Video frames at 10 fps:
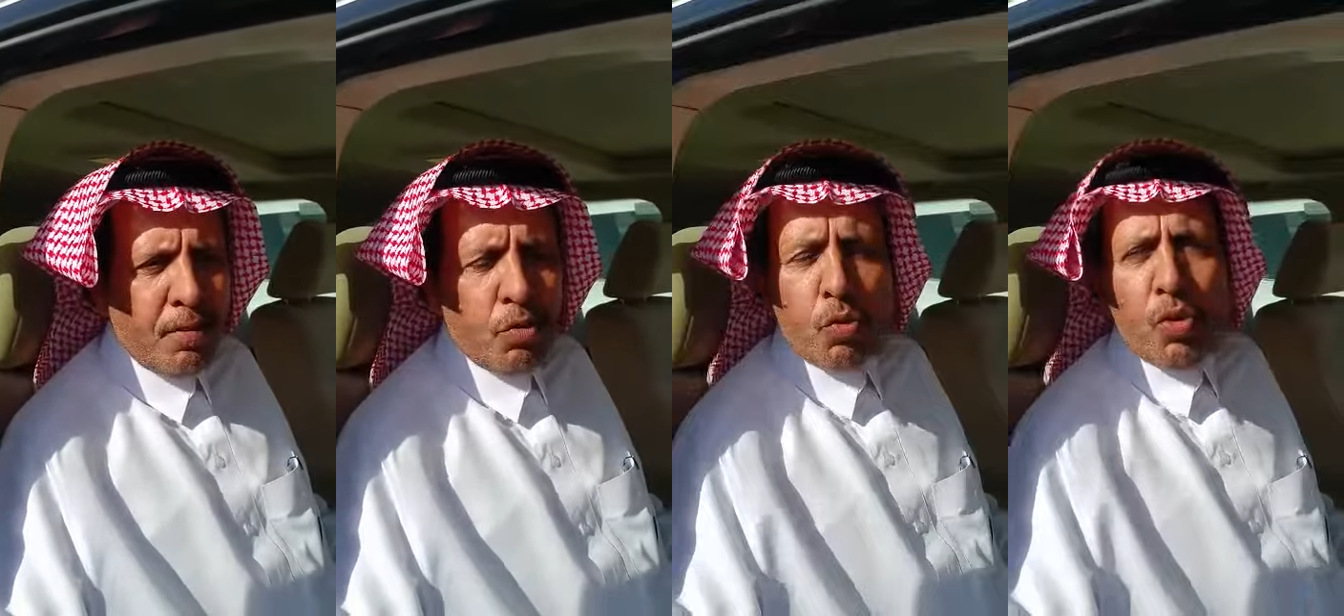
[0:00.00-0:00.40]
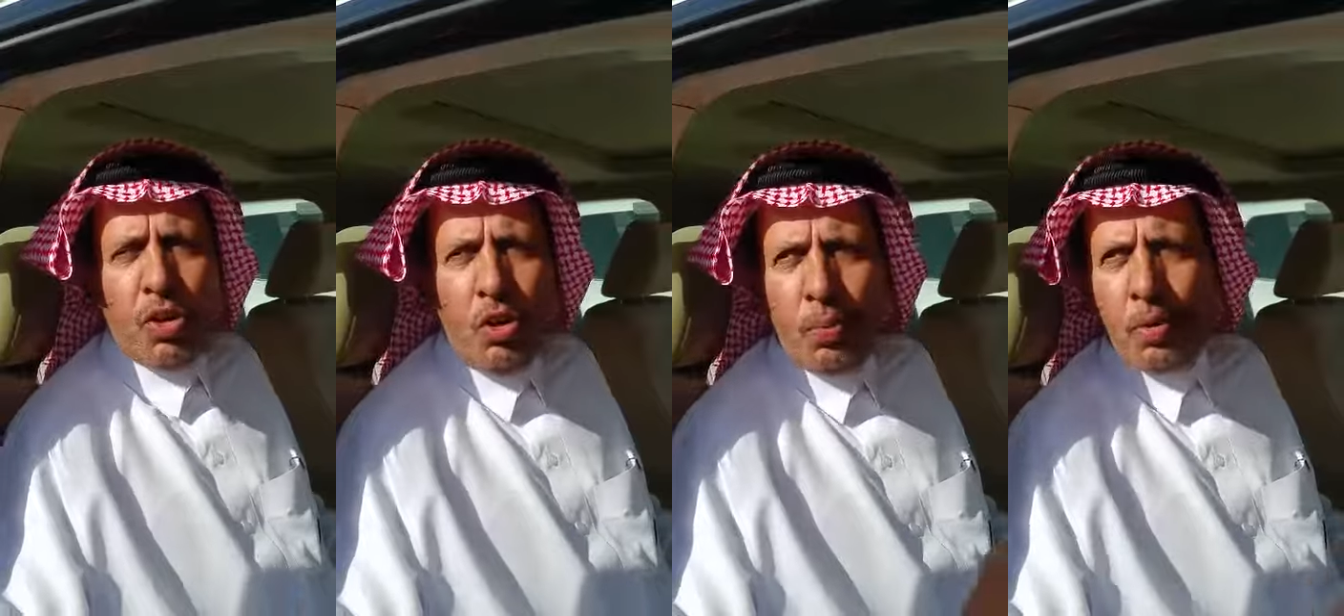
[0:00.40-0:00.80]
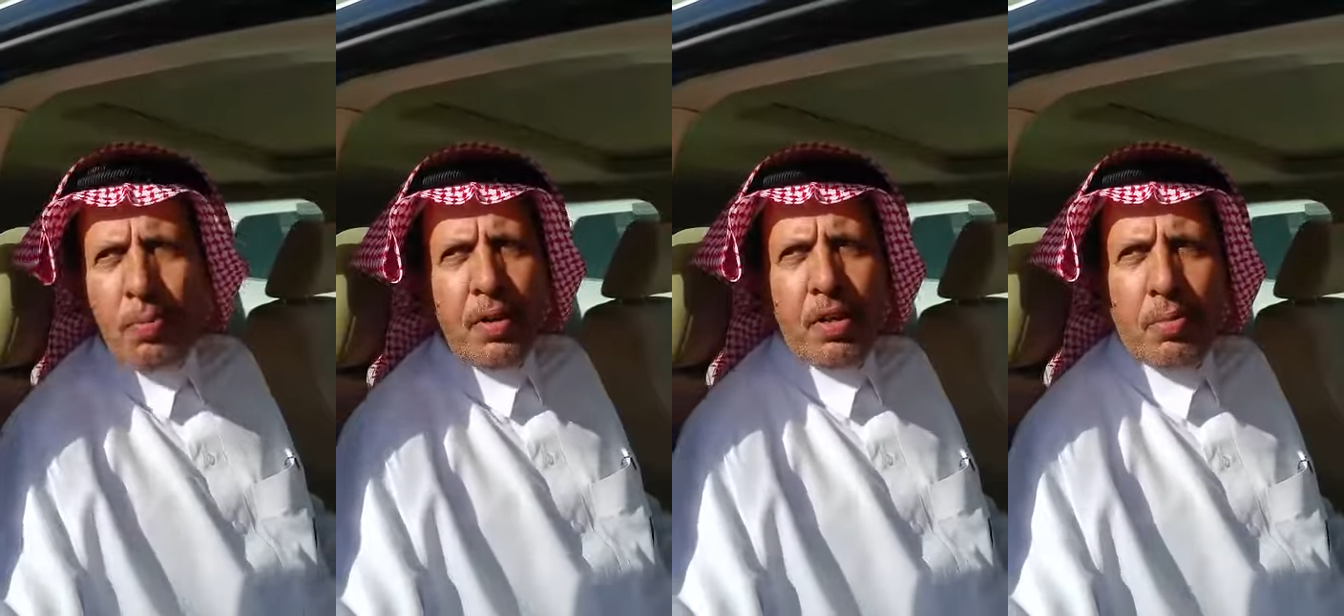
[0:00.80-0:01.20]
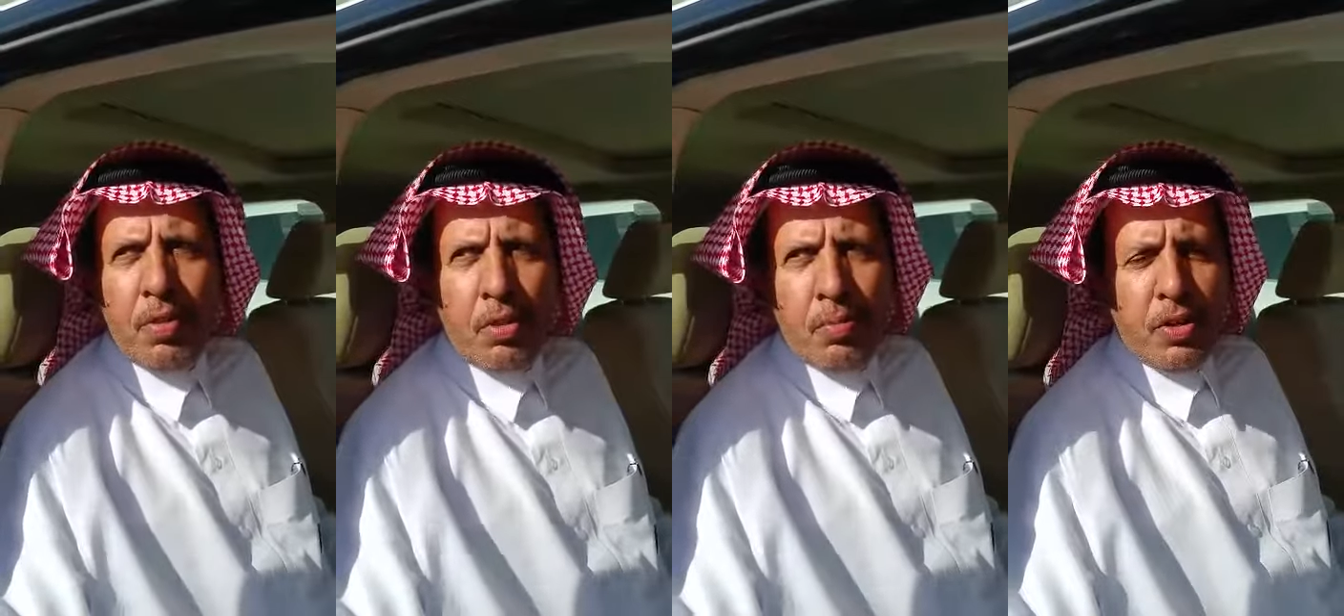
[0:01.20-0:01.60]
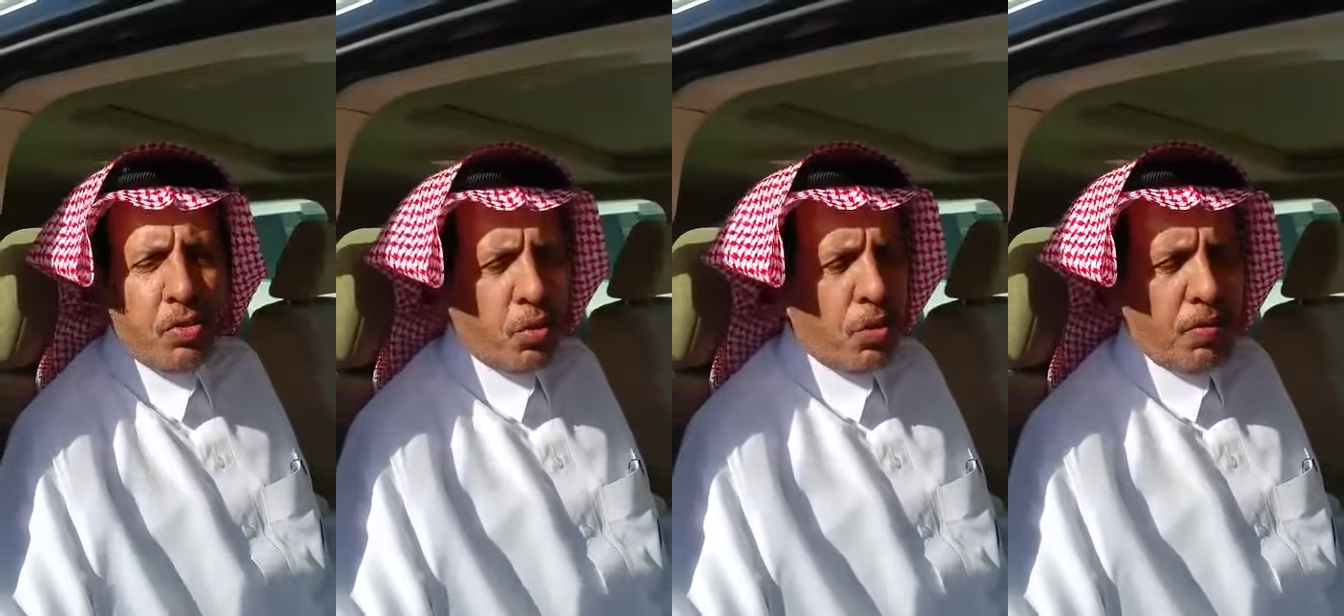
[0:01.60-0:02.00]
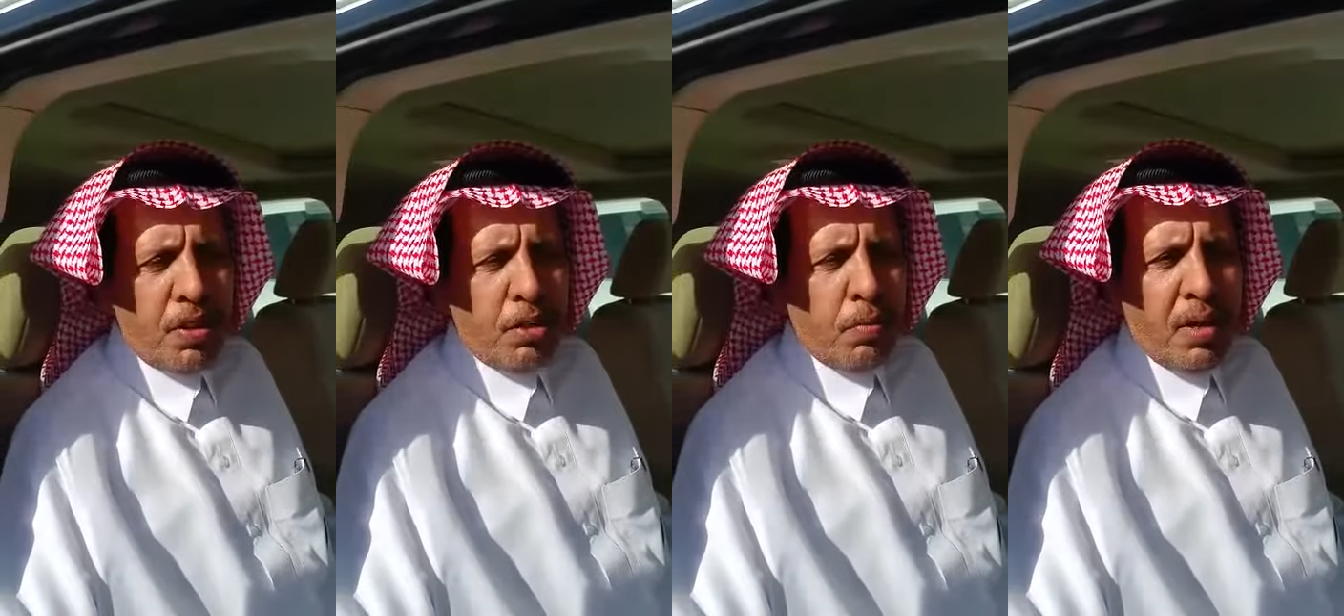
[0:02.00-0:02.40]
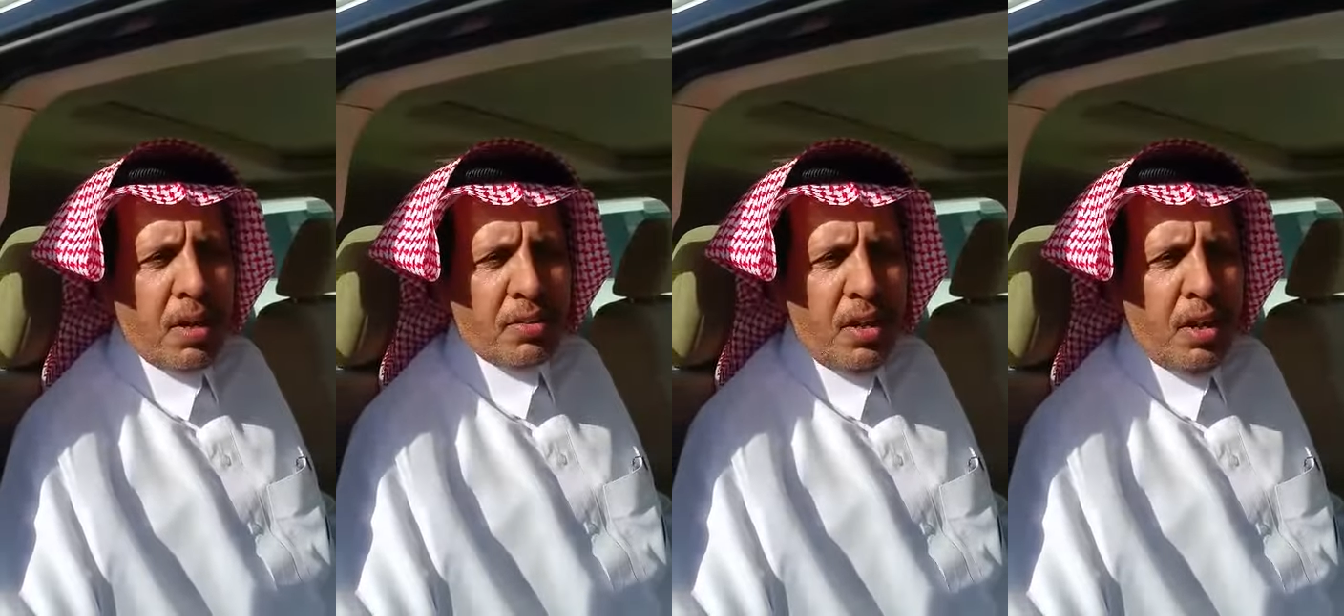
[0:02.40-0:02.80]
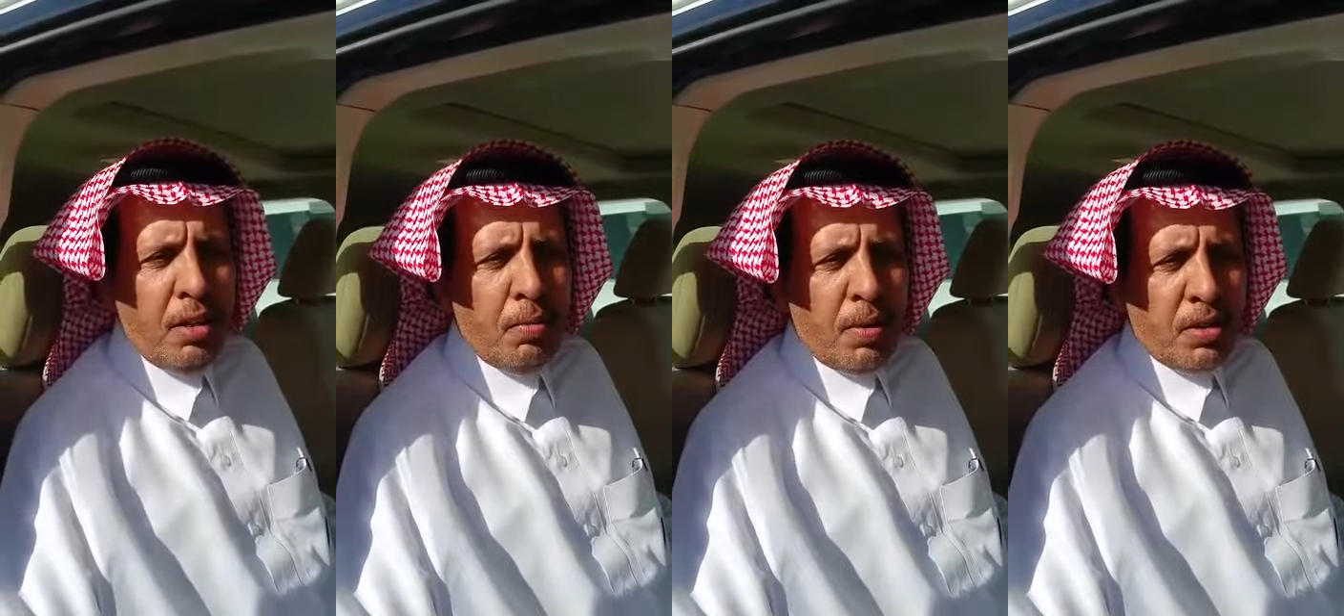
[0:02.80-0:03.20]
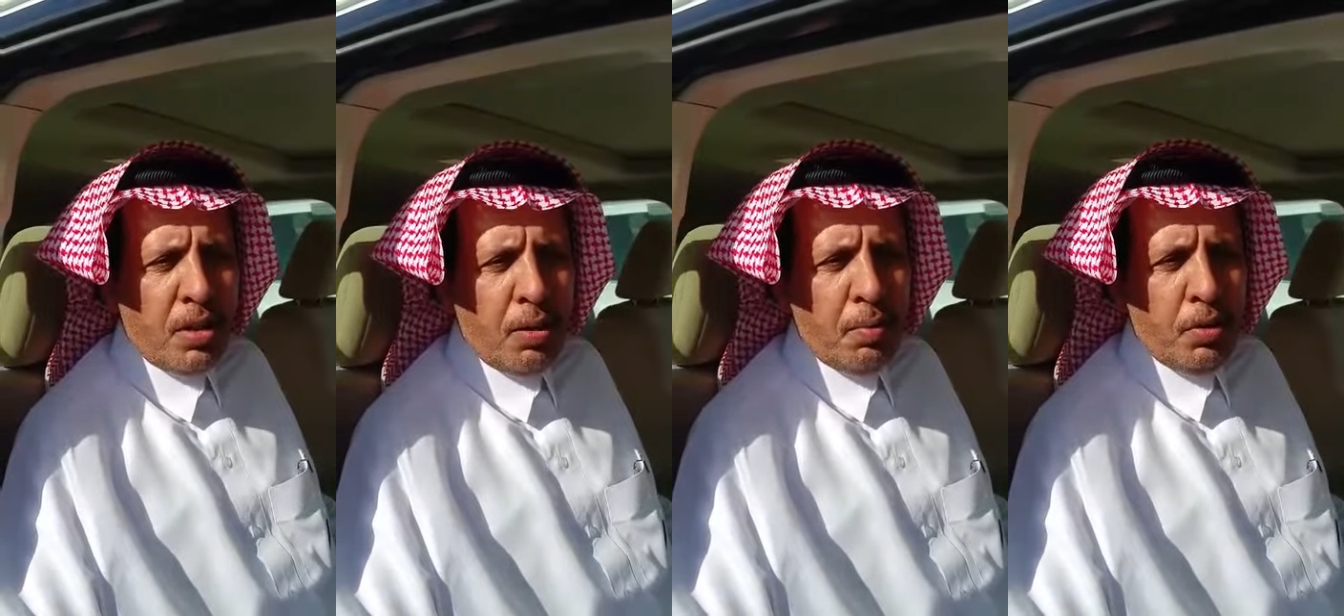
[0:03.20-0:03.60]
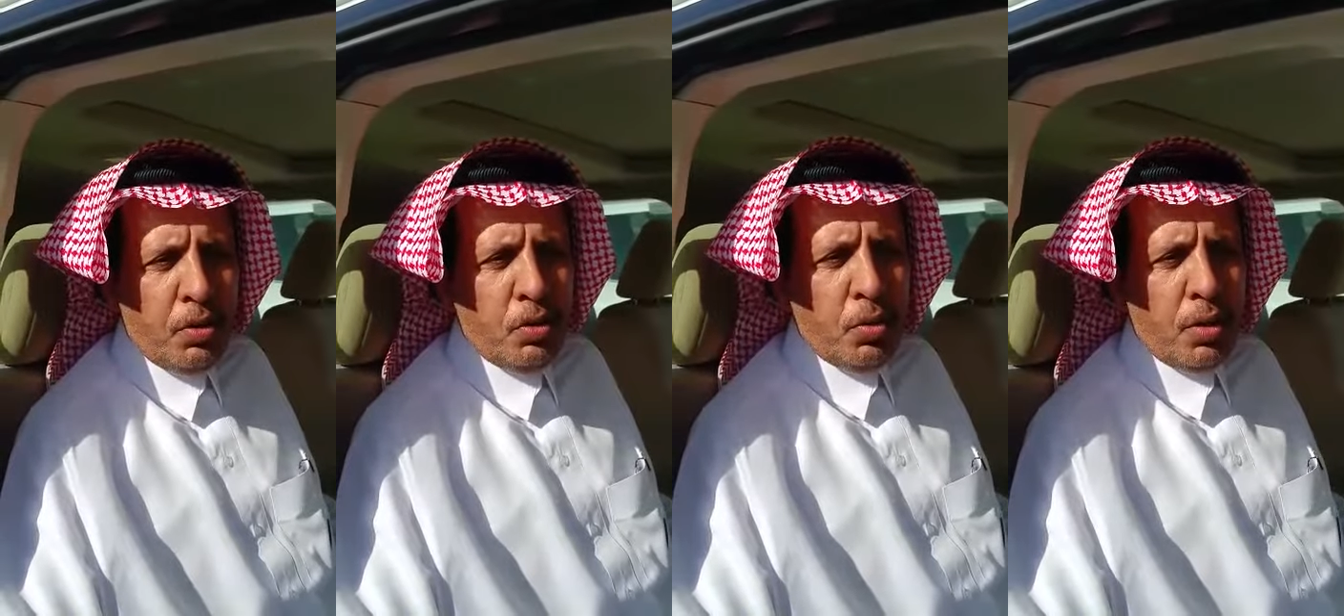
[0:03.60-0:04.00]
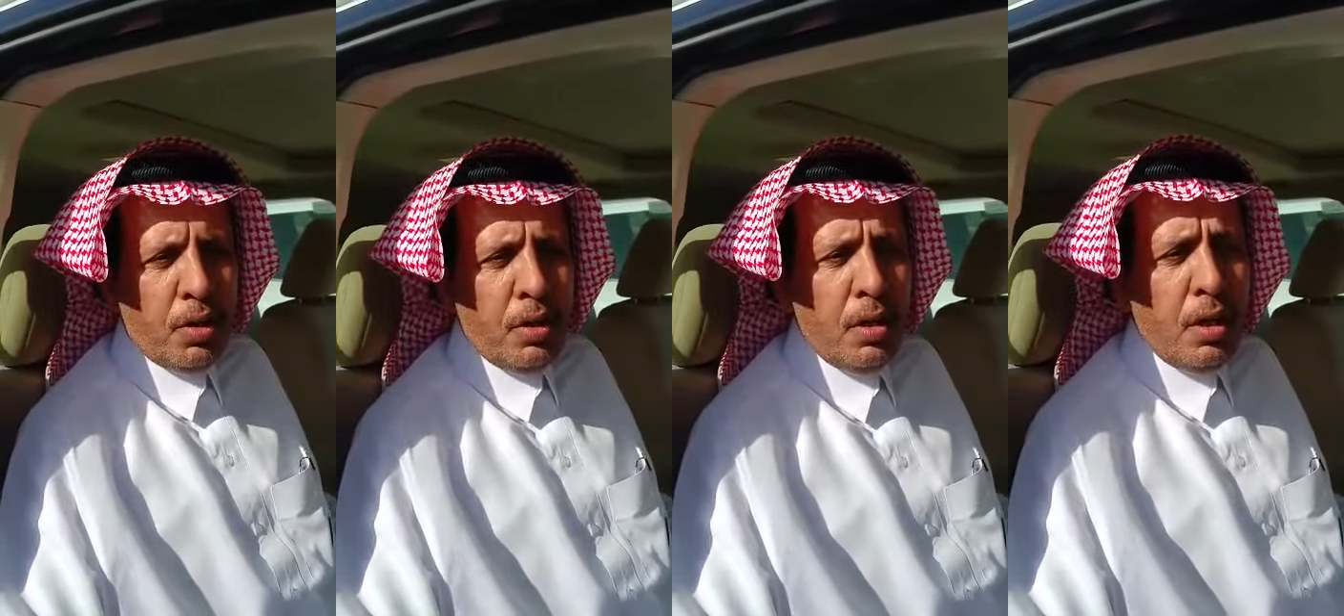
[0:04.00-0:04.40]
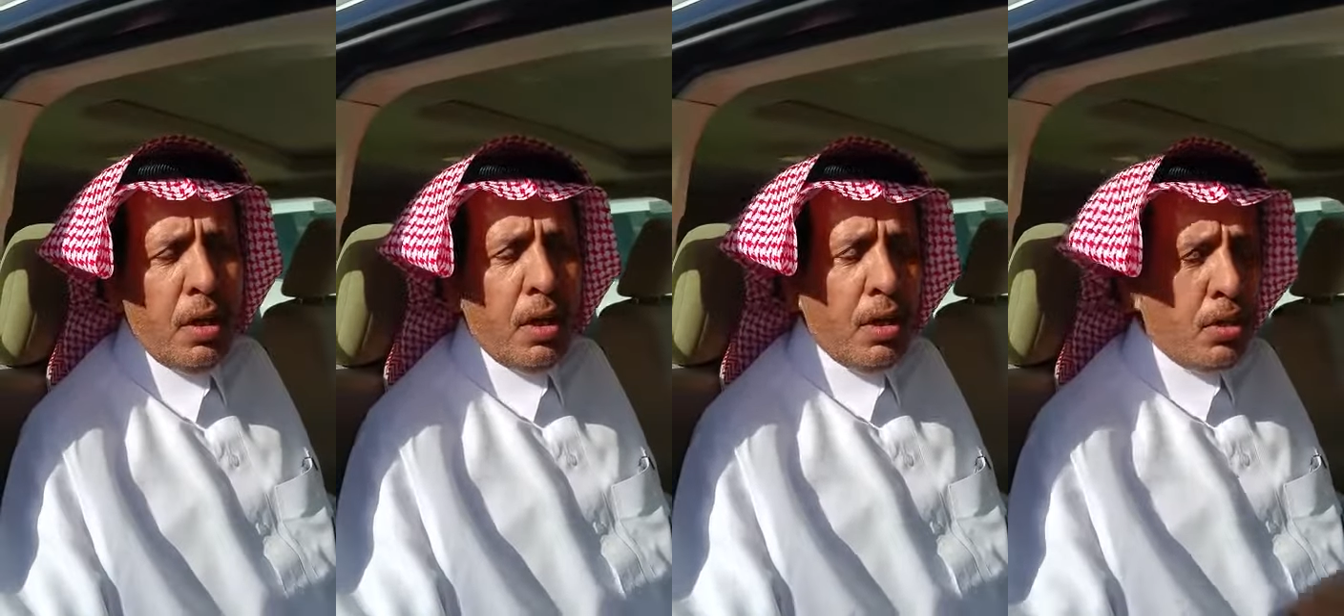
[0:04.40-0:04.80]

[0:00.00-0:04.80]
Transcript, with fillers: يزول العمر منك مثل ما يزول الفي ومن لا سعى للمرجله ما يعدونه الله اكبر